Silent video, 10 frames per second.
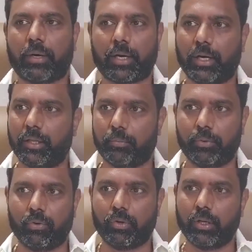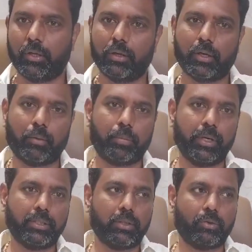మారలేదు ఎప్పుడు కూడా అప్పటి
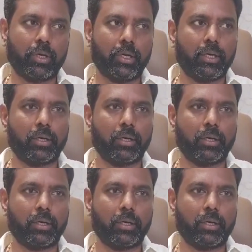నుంచి కూడా